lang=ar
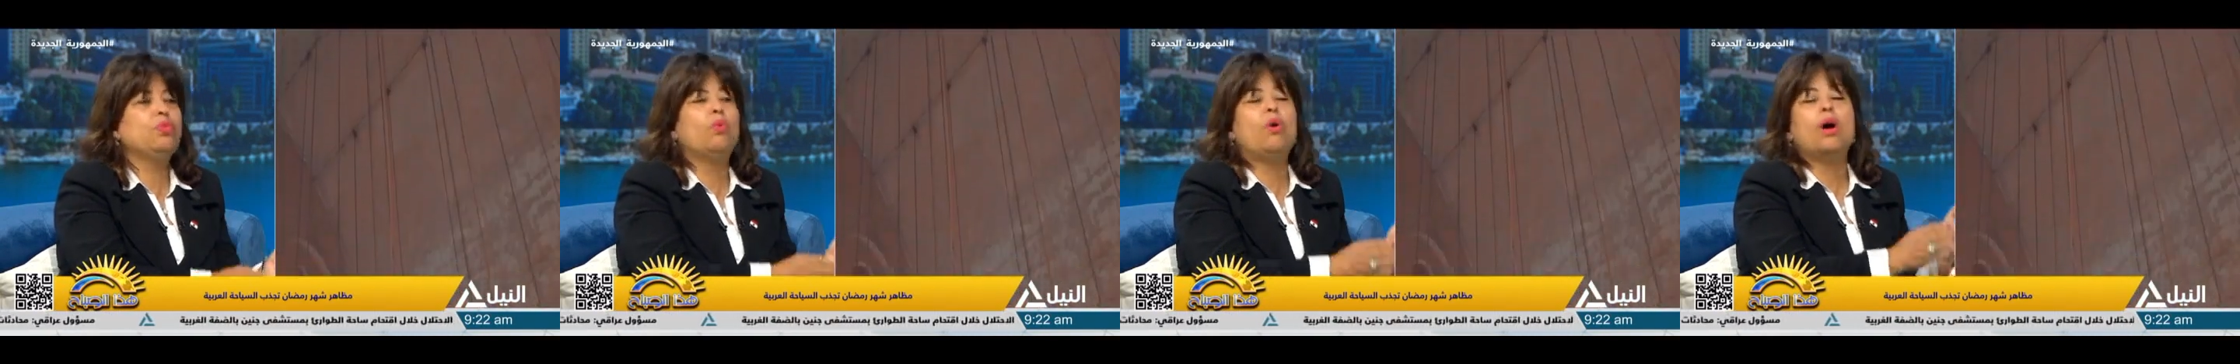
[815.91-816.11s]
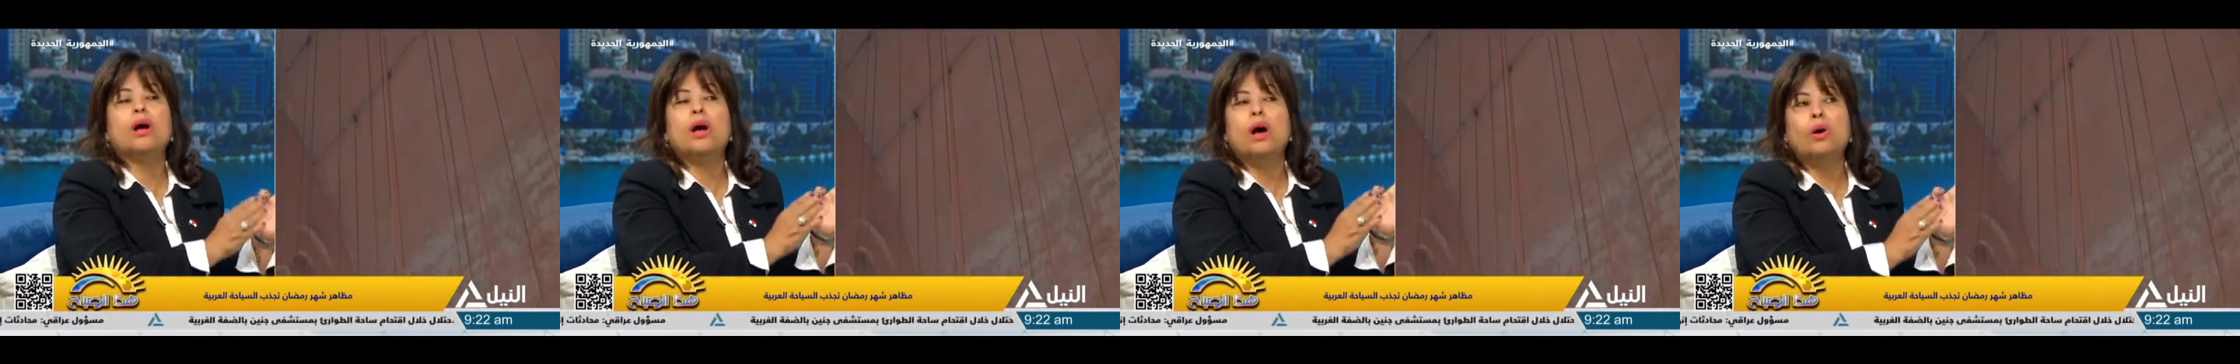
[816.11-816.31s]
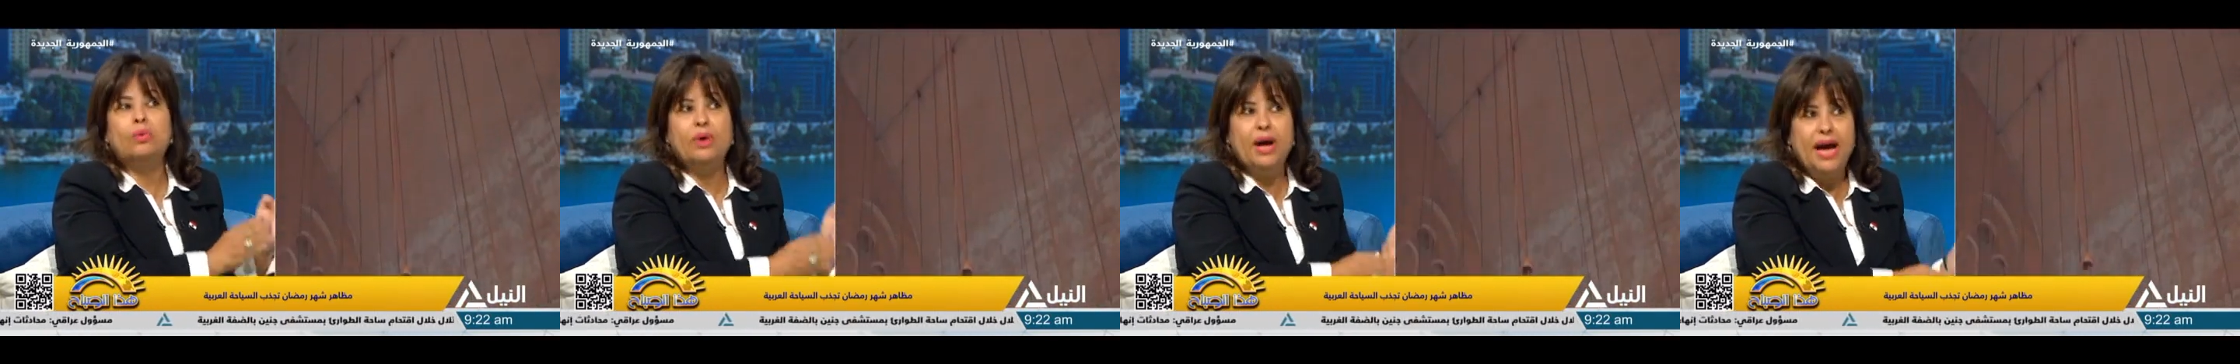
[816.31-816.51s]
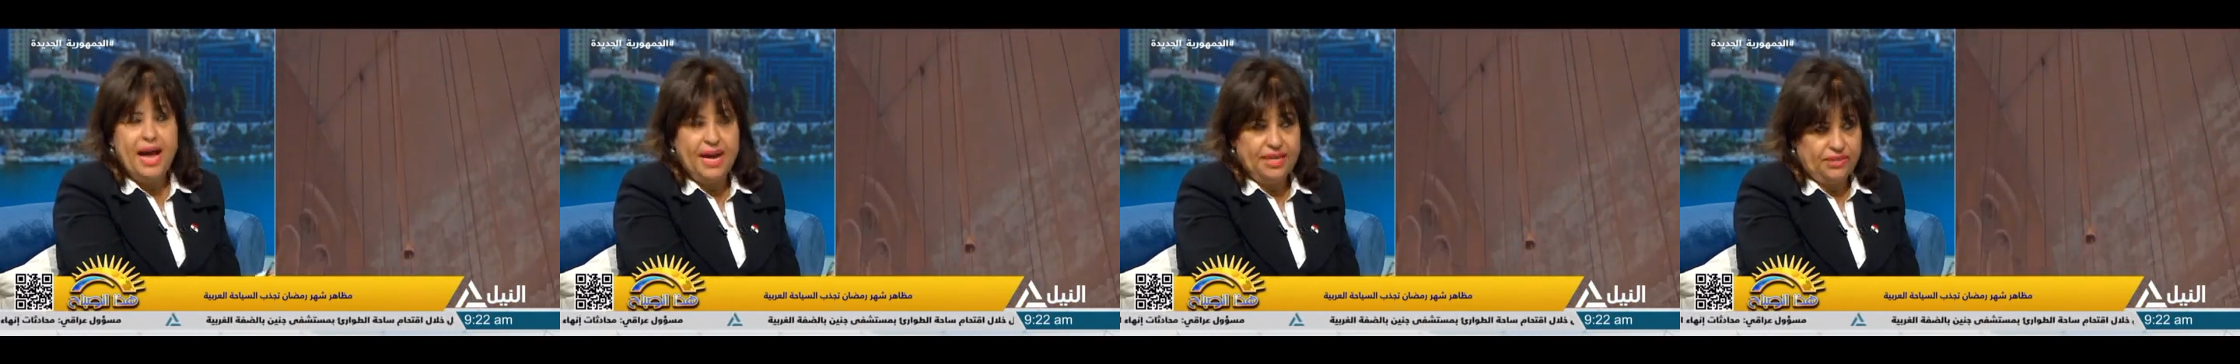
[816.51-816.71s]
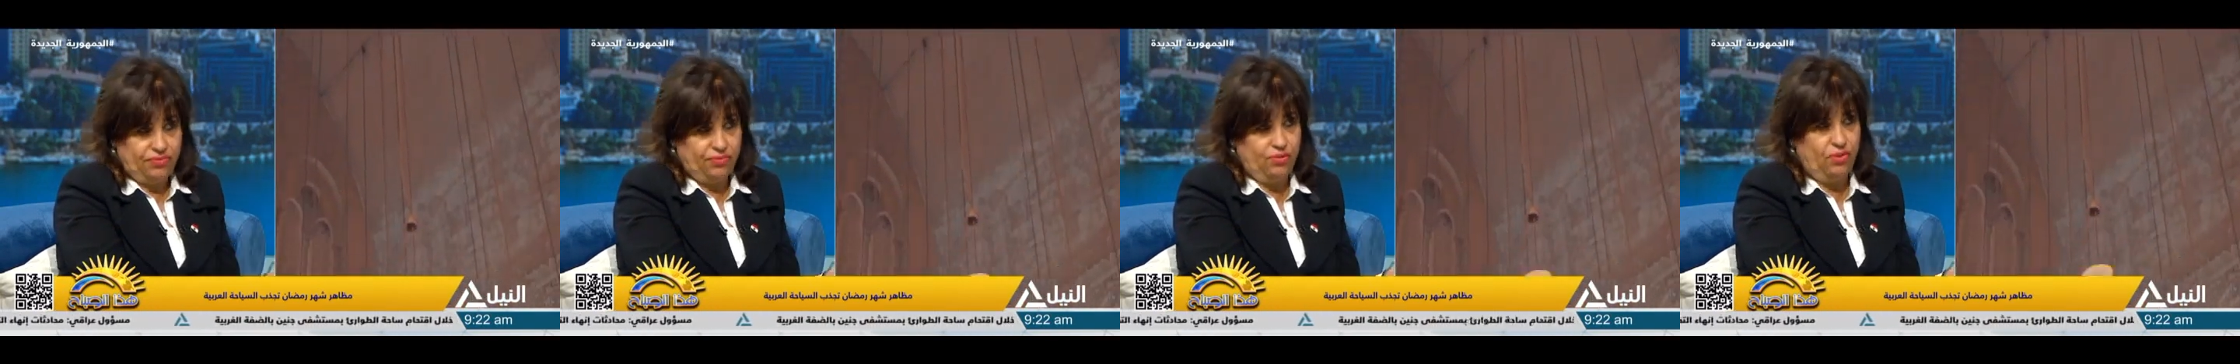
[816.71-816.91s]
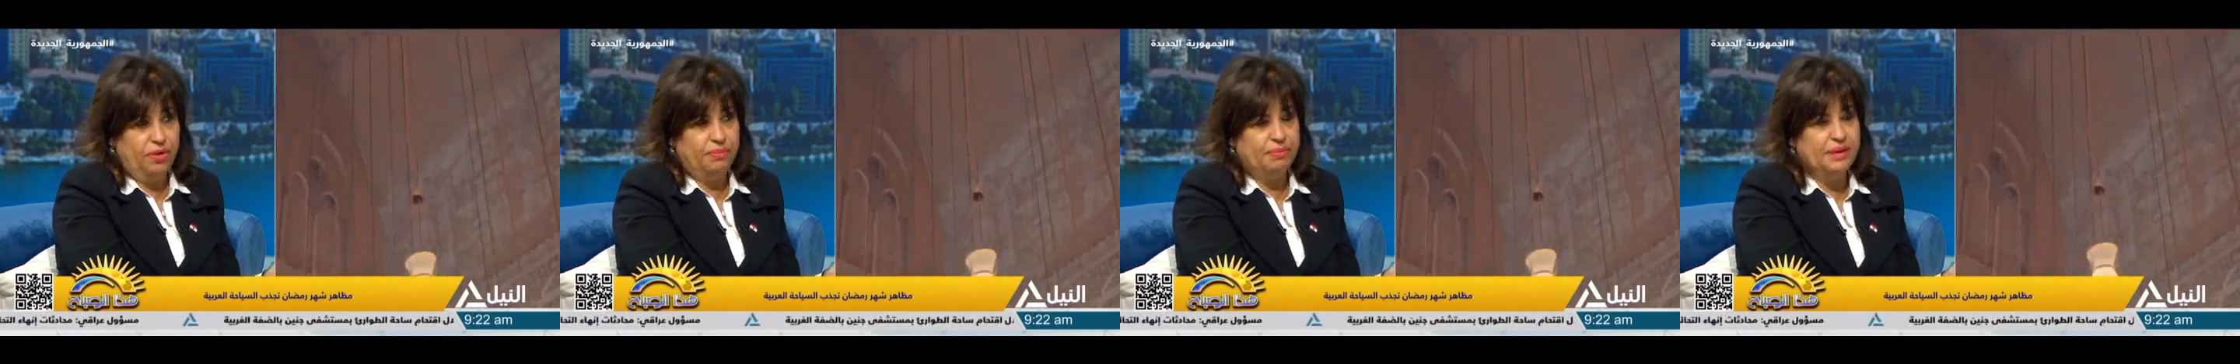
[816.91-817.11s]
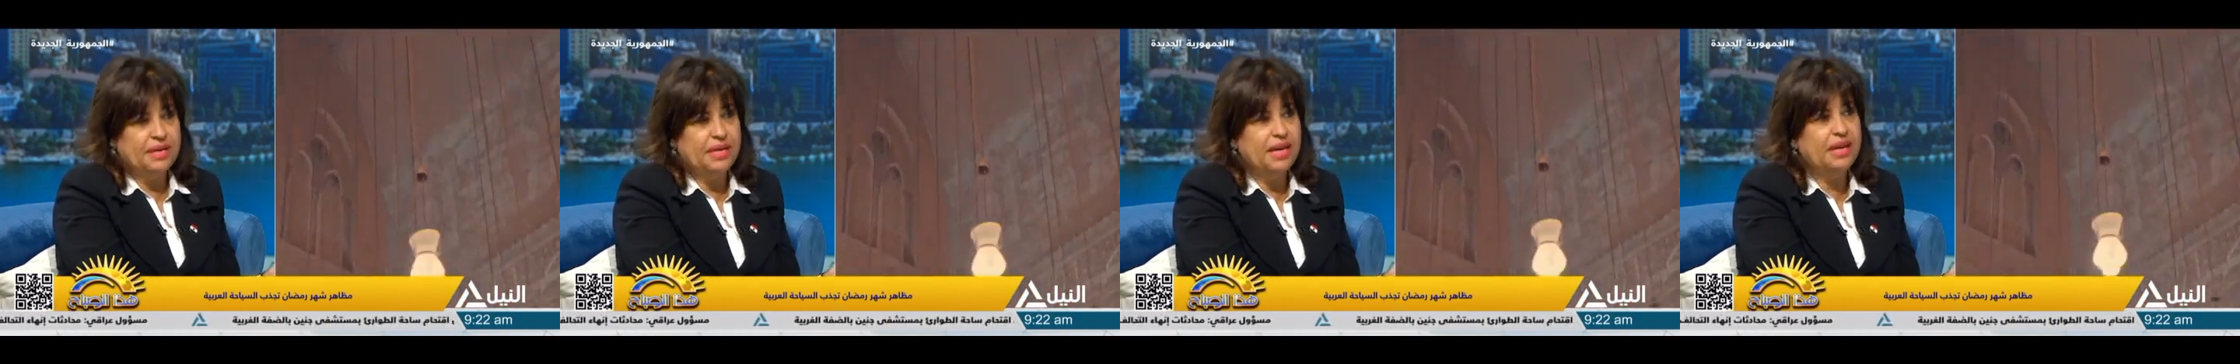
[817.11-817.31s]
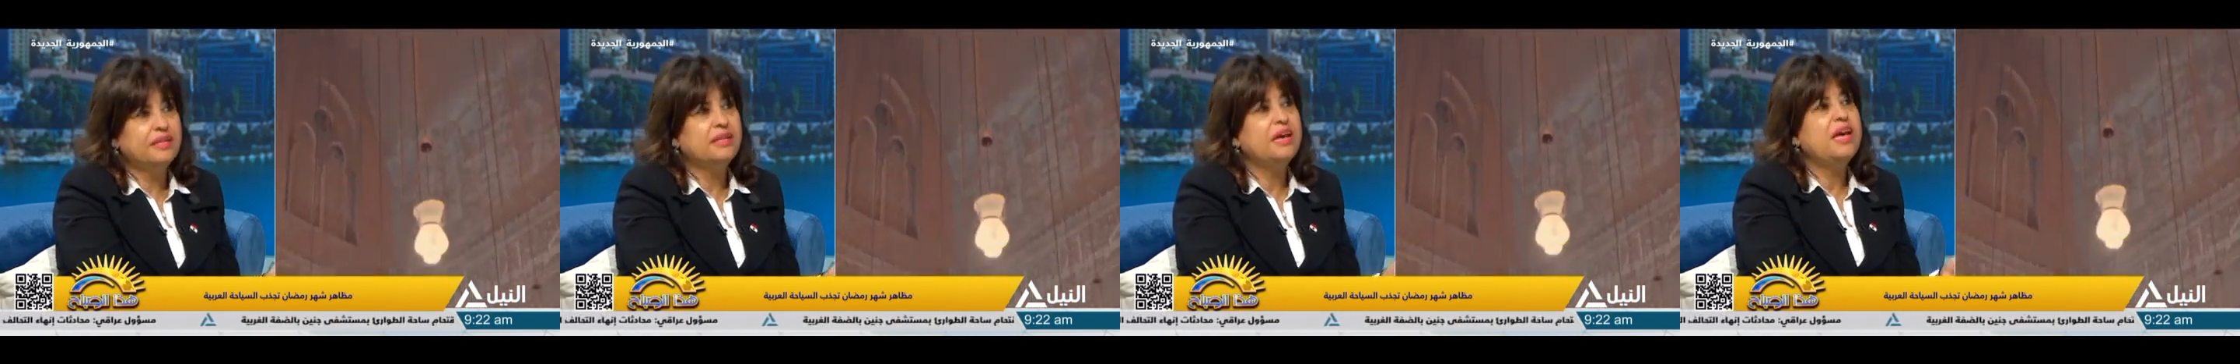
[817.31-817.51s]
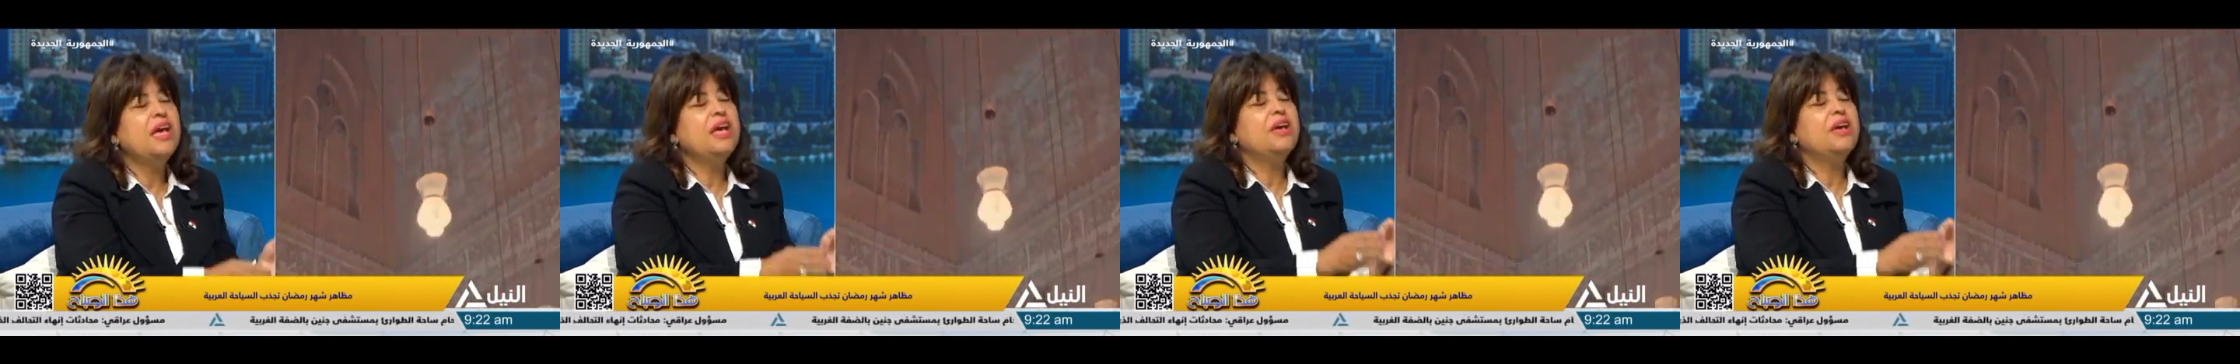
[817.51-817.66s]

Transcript: وقواعد في كل مكان